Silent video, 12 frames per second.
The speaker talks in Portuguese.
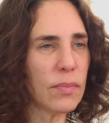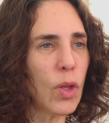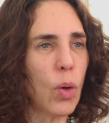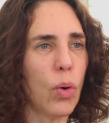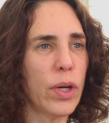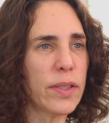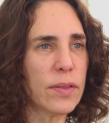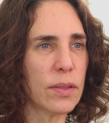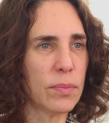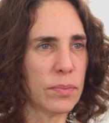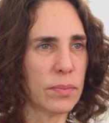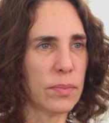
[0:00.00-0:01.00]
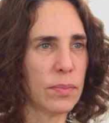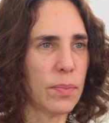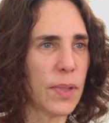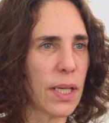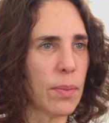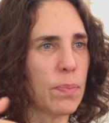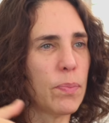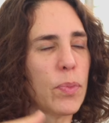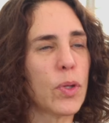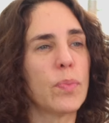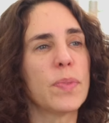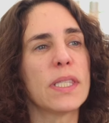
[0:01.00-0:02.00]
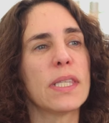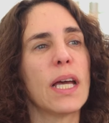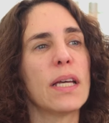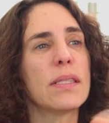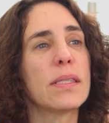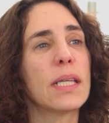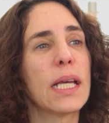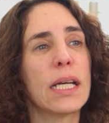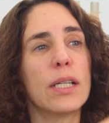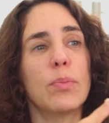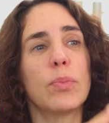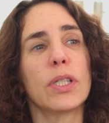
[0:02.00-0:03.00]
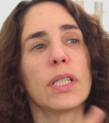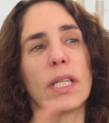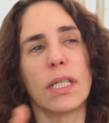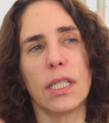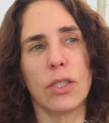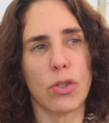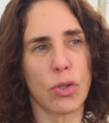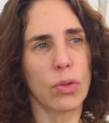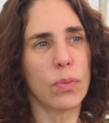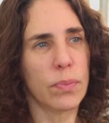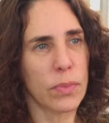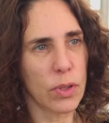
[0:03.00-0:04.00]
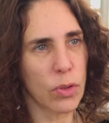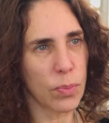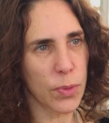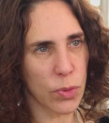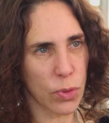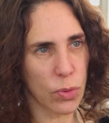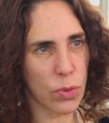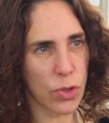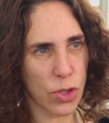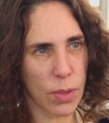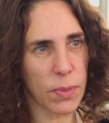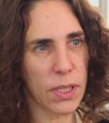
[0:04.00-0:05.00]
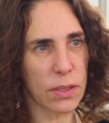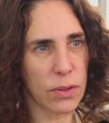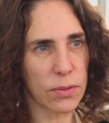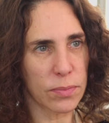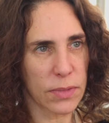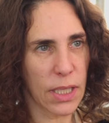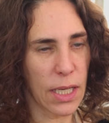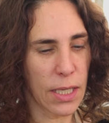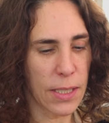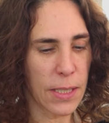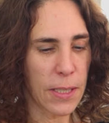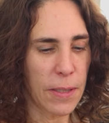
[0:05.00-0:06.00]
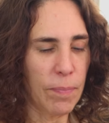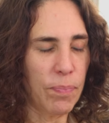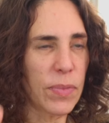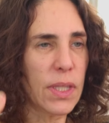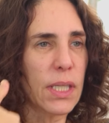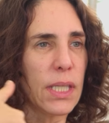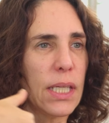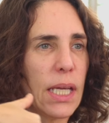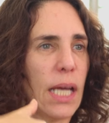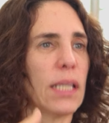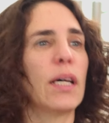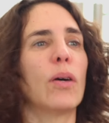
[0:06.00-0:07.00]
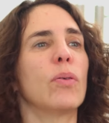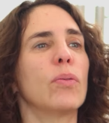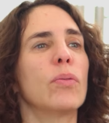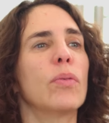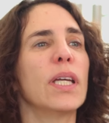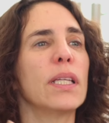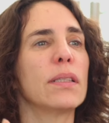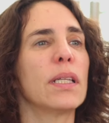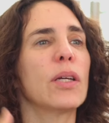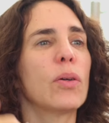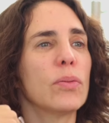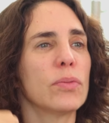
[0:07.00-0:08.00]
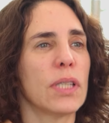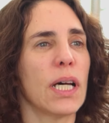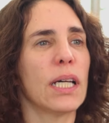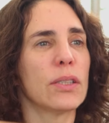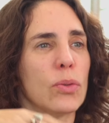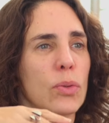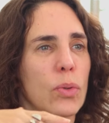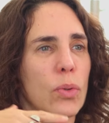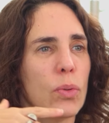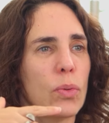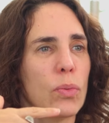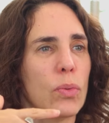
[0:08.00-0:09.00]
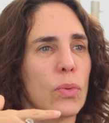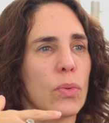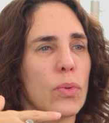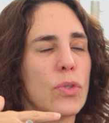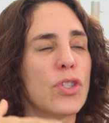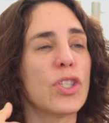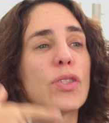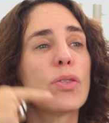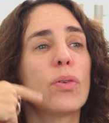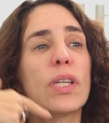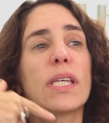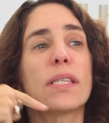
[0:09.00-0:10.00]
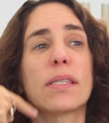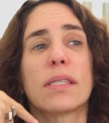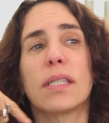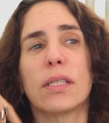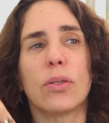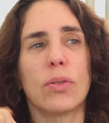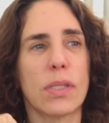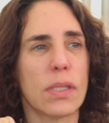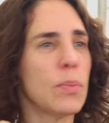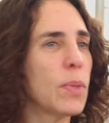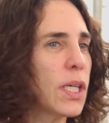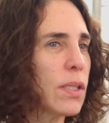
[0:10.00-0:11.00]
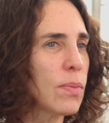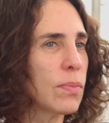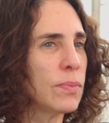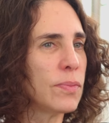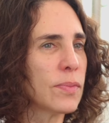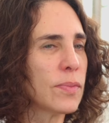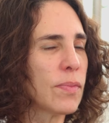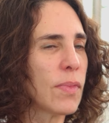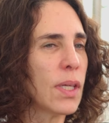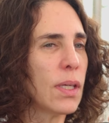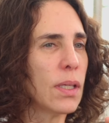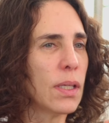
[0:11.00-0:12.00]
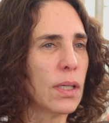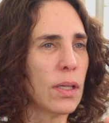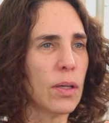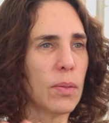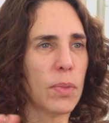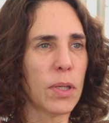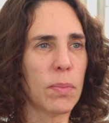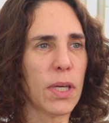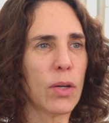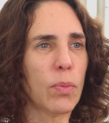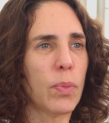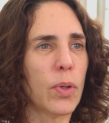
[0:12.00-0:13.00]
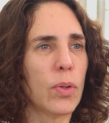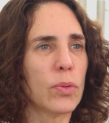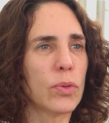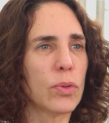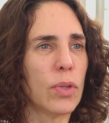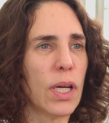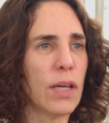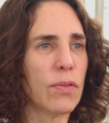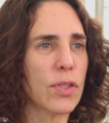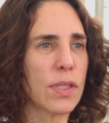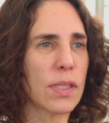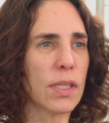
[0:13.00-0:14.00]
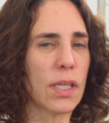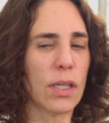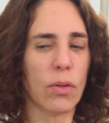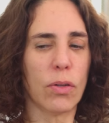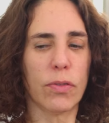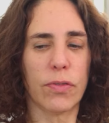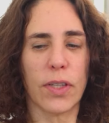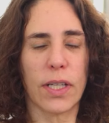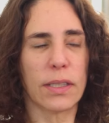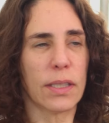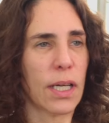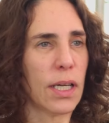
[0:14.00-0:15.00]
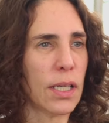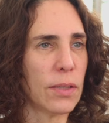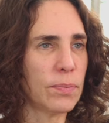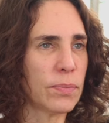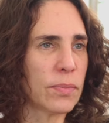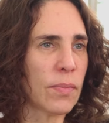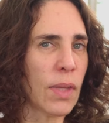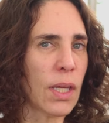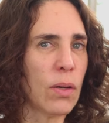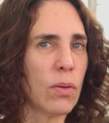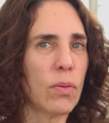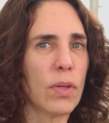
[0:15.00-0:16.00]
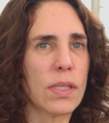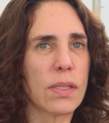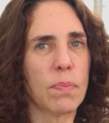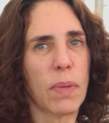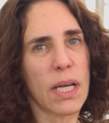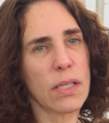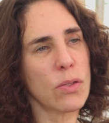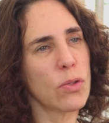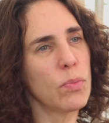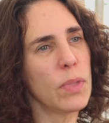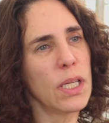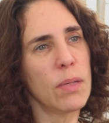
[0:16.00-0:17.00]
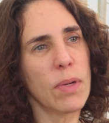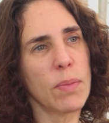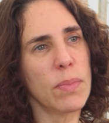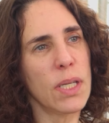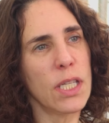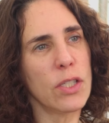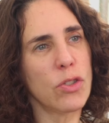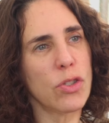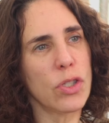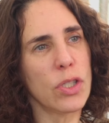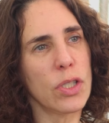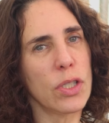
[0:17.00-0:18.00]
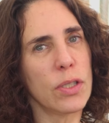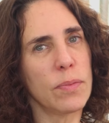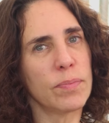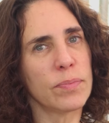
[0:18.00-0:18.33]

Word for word: coisa para propiciar esse campo analítico, como eu estou chamando, né, em que cada um entra em contato com o desconhecido de si mesmo, Primeiro ponto é você ofertar um espaço minimamente,